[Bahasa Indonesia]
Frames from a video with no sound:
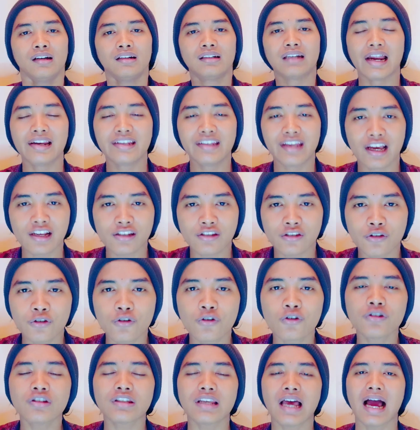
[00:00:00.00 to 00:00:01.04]
Dan
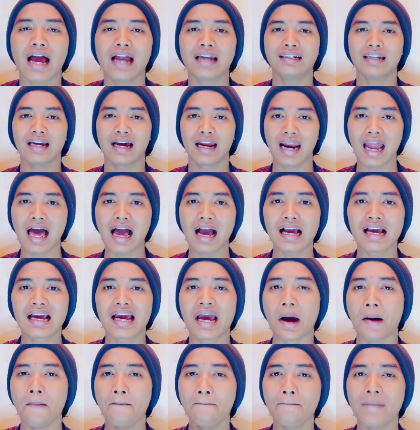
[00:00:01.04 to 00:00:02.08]
Yesus adalah
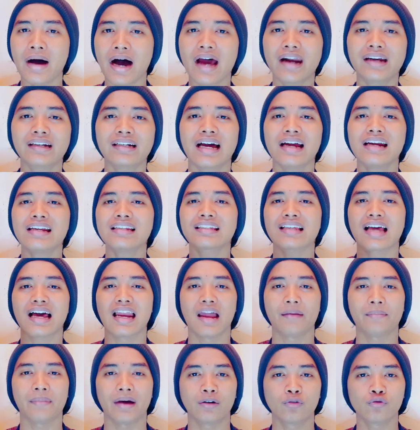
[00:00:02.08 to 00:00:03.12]
gambar dari
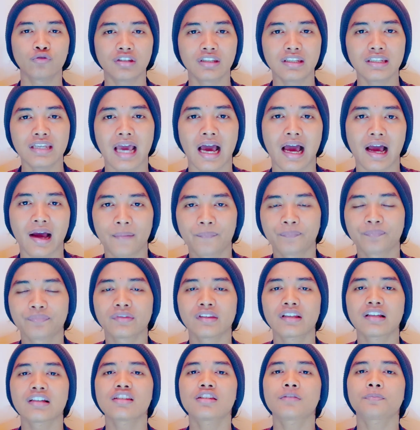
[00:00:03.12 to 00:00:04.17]
segala manusia.
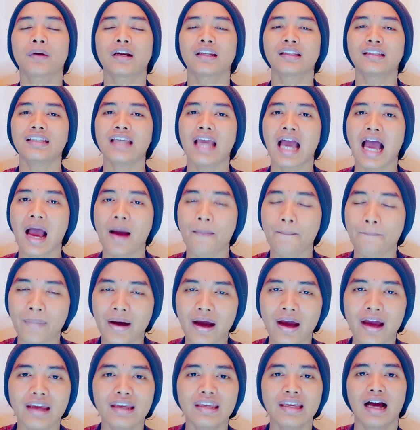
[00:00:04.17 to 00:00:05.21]
Seperti
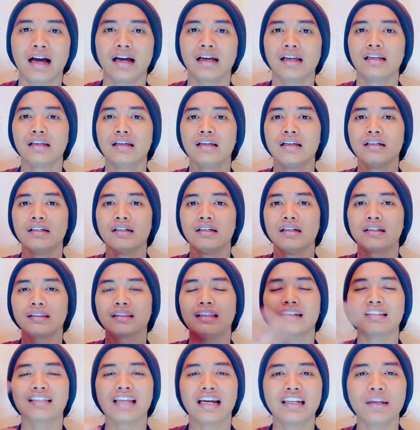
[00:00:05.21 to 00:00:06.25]
apa yang
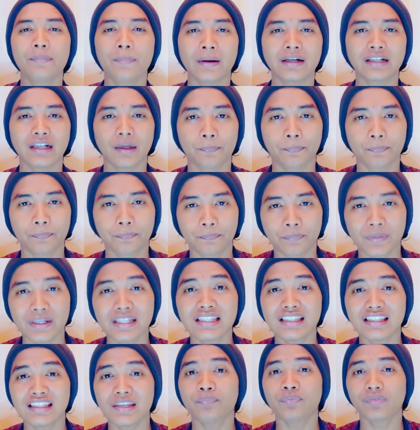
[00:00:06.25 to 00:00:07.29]
terjadi pada
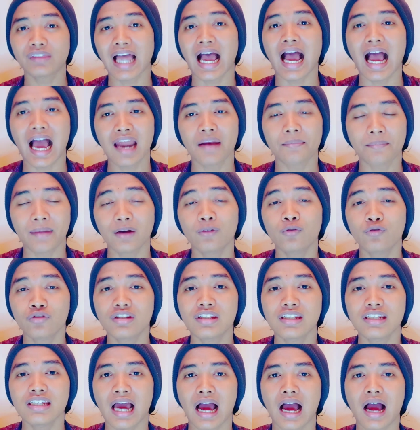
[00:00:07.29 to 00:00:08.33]
penciptaan
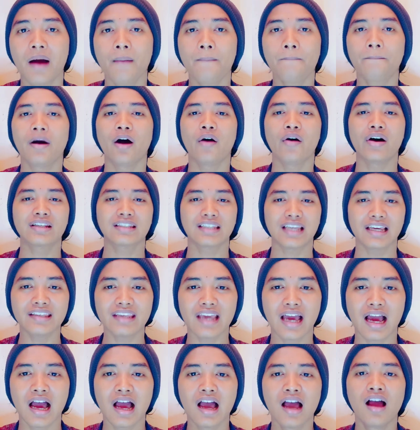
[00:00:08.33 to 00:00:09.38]
manusia,
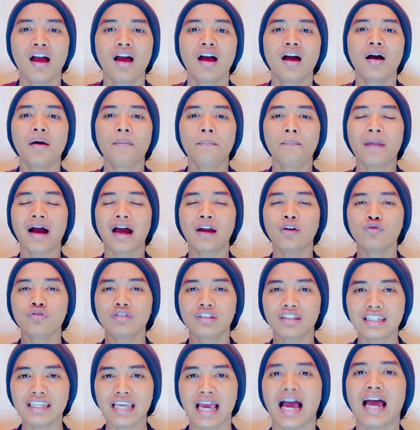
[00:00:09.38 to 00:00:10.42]
bahwasanya
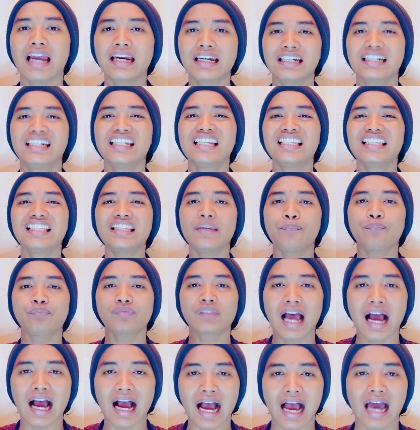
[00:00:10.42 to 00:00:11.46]
manusia
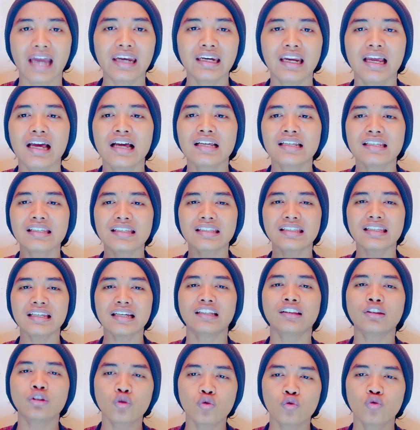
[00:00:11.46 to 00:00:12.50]
diciptakan
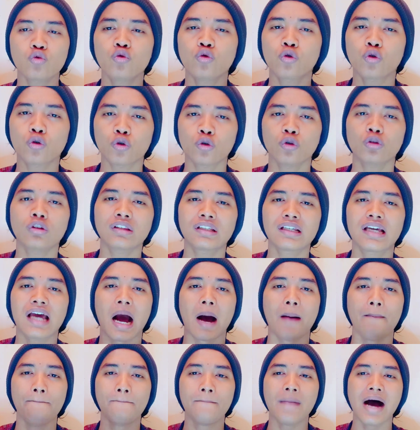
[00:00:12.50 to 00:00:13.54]
seturut
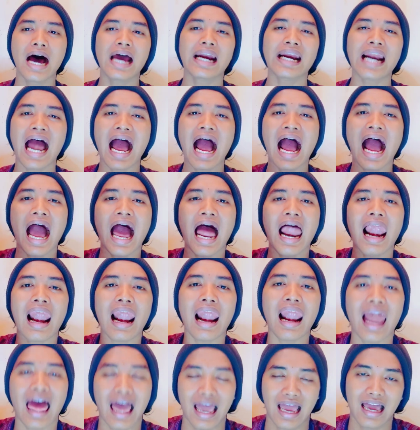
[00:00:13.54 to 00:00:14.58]
gambar
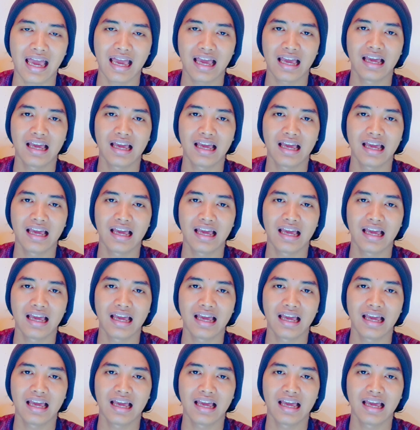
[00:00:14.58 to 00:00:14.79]
Allah